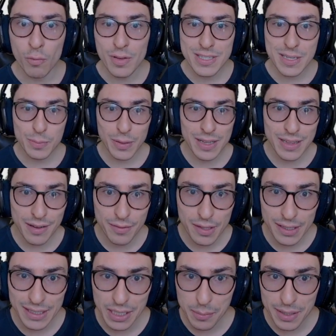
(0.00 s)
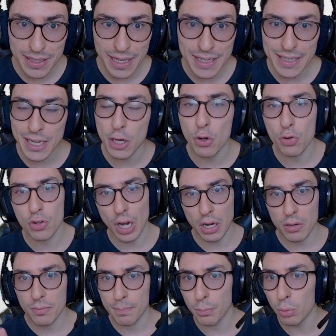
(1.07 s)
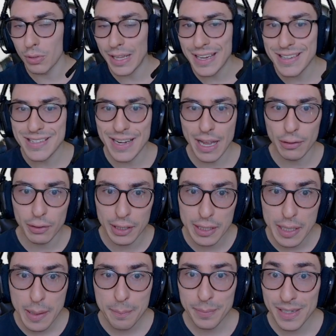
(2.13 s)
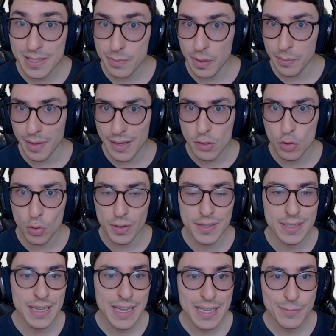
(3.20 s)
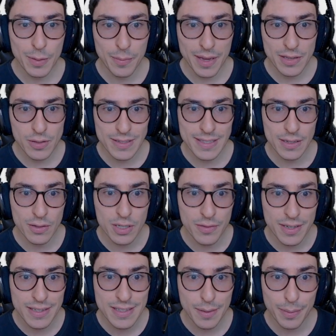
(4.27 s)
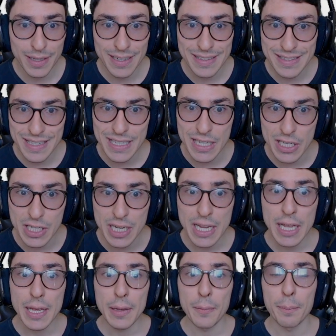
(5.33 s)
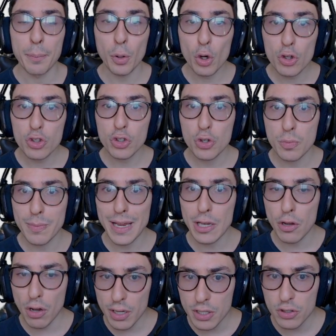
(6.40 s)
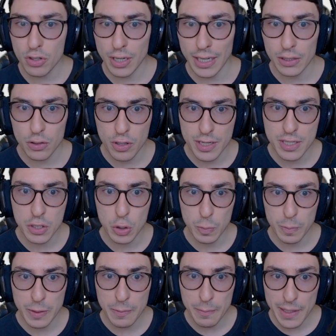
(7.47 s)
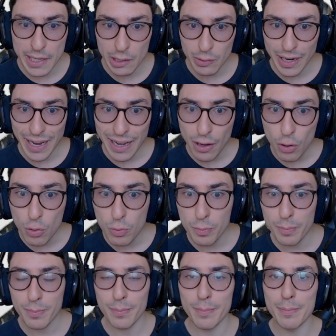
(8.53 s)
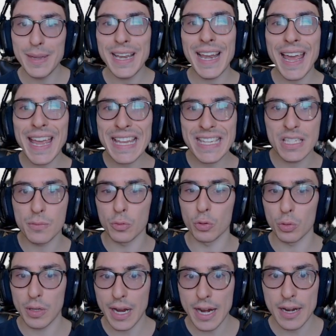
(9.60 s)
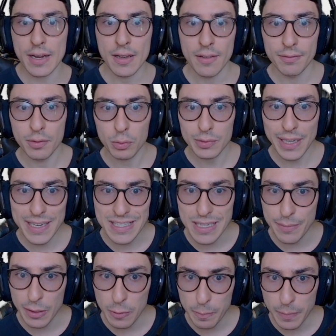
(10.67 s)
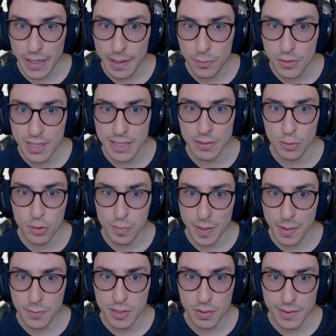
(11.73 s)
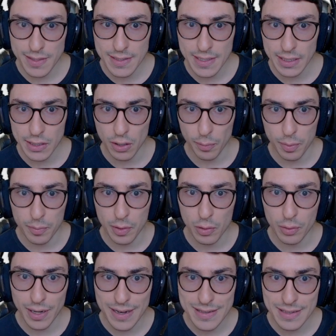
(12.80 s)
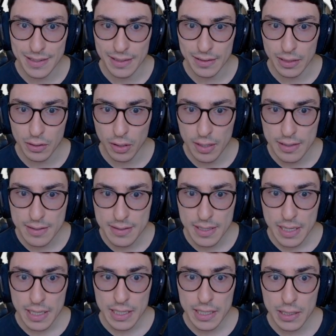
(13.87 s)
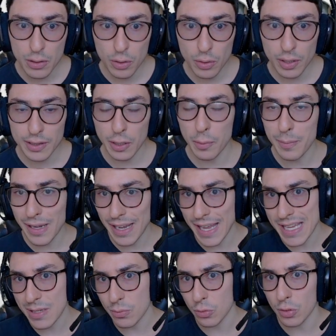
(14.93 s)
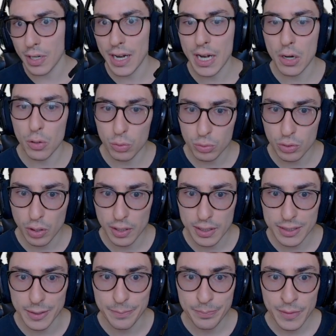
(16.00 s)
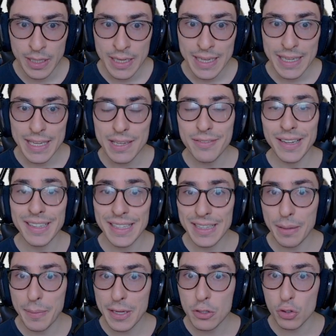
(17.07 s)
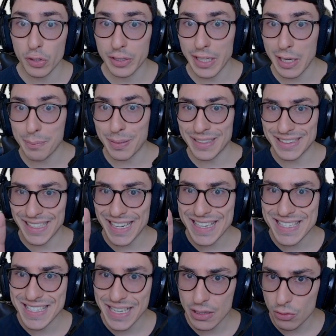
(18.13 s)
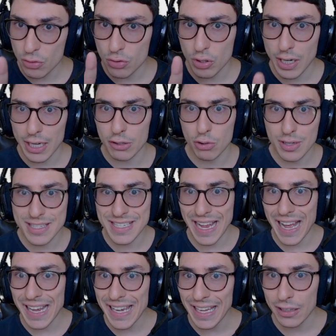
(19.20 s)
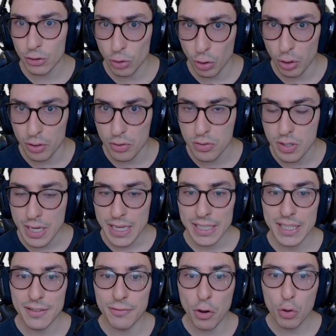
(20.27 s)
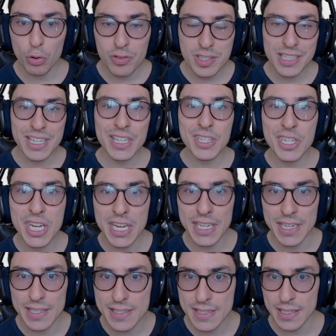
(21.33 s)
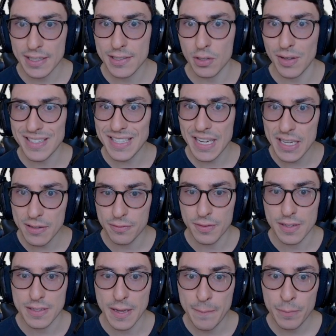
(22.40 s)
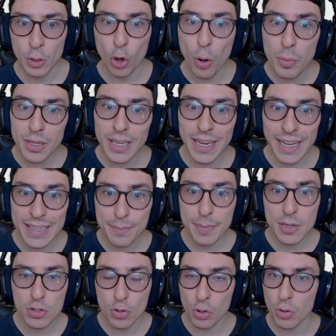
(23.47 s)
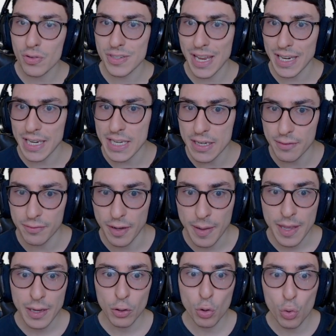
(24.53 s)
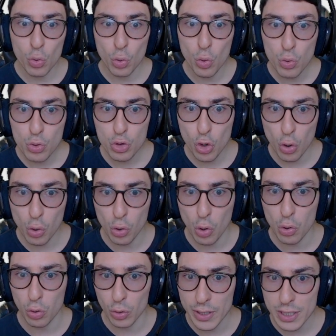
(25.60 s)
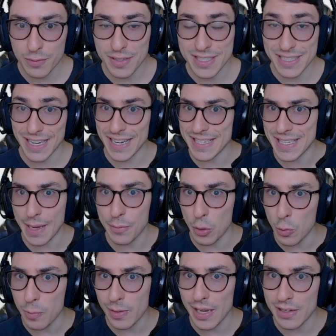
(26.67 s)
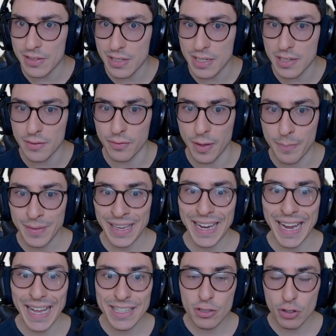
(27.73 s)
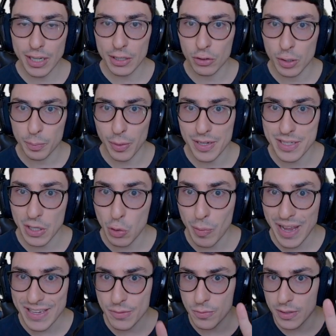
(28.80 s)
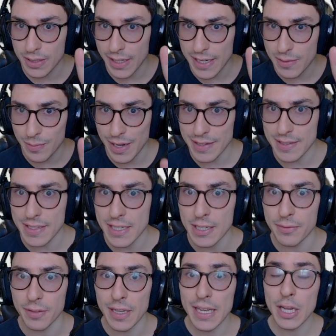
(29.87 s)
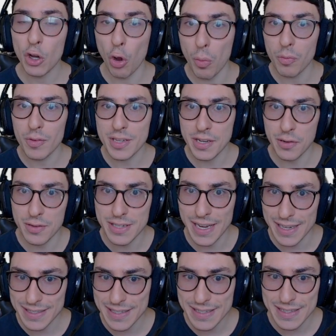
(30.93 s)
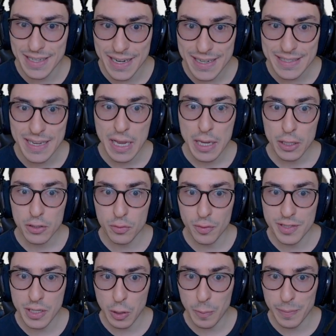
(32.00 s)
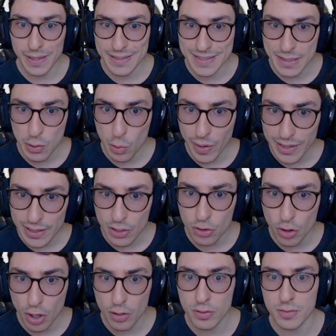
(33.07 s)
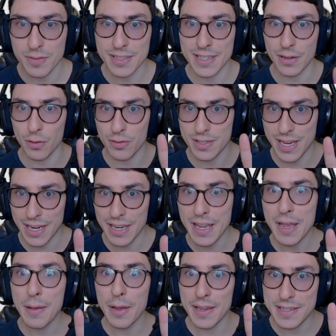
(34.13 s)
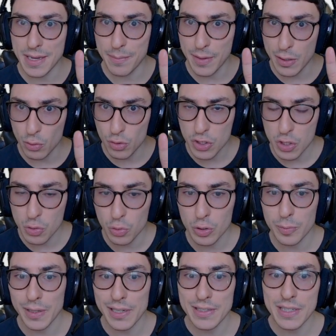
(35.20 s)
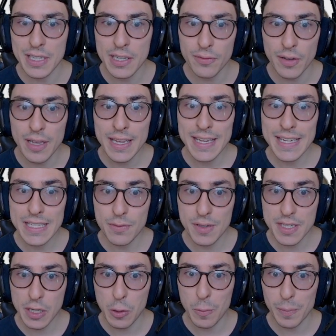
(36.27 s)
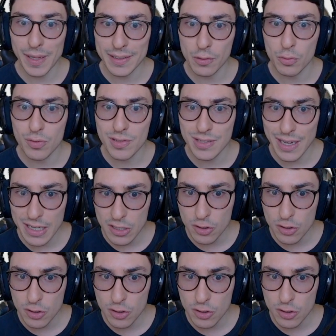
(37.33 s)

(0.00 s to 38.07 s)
vocês podem estar tá vendo aqui na minha telinha, eu já pulei direto aqui para as premiações. As premiações serão divididas da maneira seguinte: para os melhores jogadores, do primeiro ao milésimo lugar vão estar tá recebendo prêmios aí. Os prêmios são esses aqui, ó. Primeiro lugar 70 dólares e até o milésimo lugar 1 dólar. Aí. E vai ter também sorteio para 300 jogadores aleatórios que vão conseguir tickets, que são as rifas, né? Como que cada pessoa consegue rifa? Com um jogo concluído, você já recebe um bilhete de rifa. Cada jogador pode ter no máximo 3 bilhetes de rifa. Como que você consegue esses 3? Se você completa 50 jogos, você consegue receber o segundo bilhete de rifa e se você completa os 100